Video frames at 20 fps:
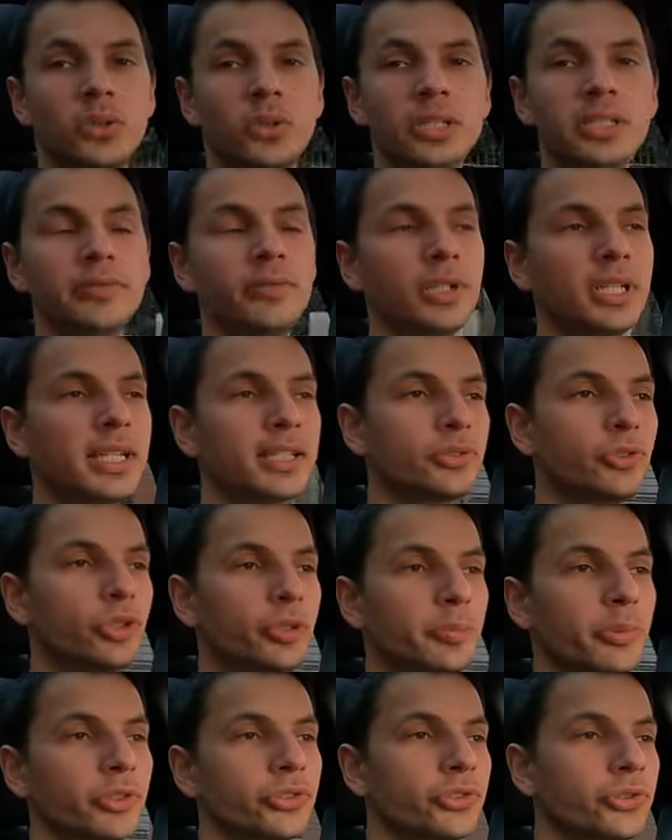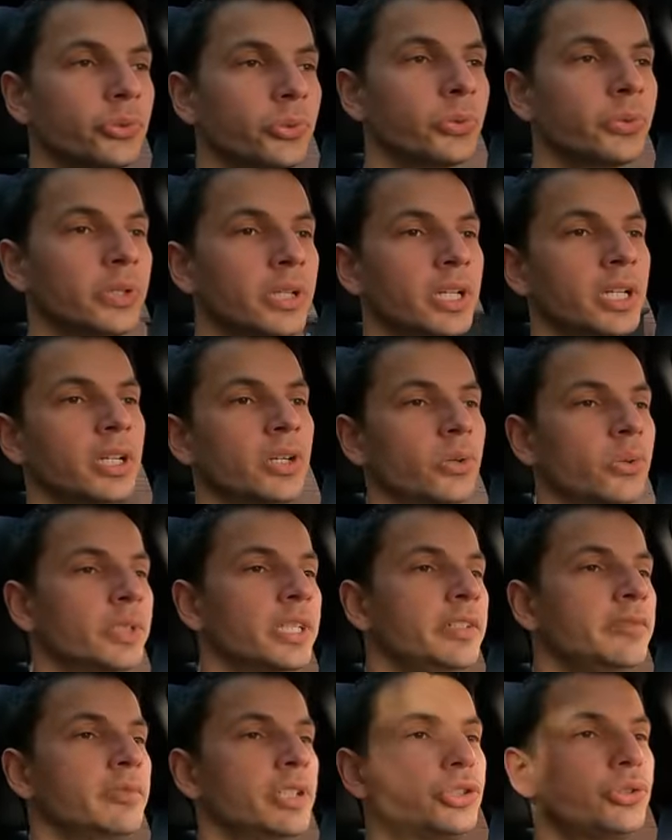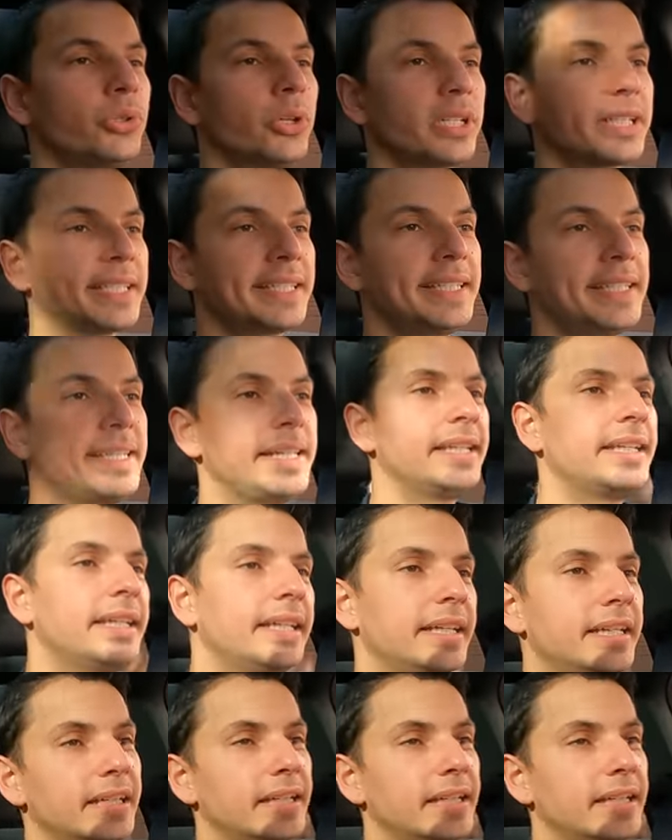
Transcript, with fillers: au niveau de la suspension, on a une voiture qui est